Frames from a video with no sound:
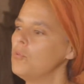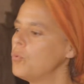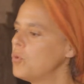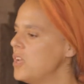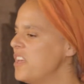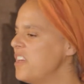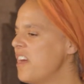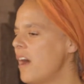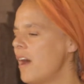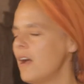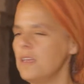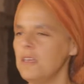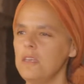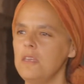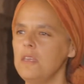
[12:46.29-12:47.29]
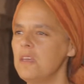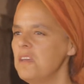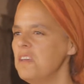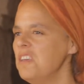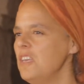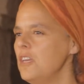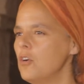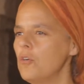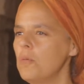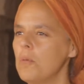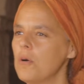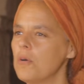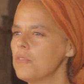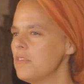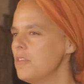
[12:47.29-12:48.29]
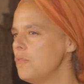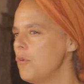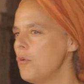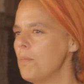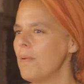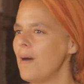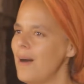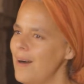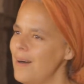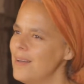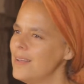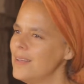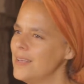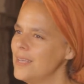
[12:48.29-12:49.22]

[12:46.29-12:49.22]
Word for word: Donc les gars, ils, commencent, ils veulent pas,